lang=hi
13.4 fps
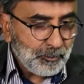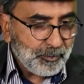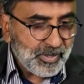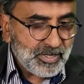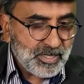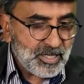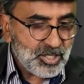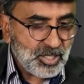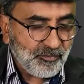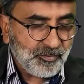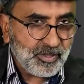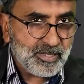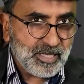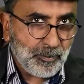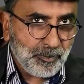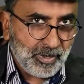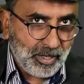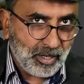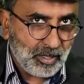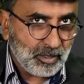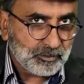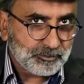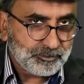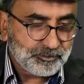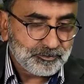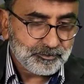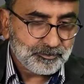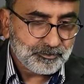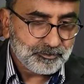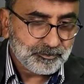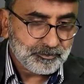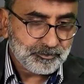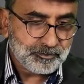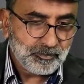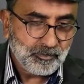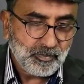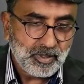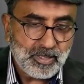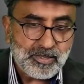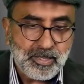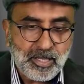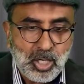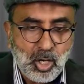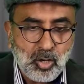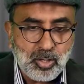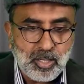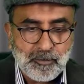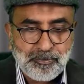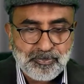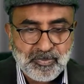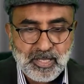पीछे शफकत से फेरना इससे क्या होगा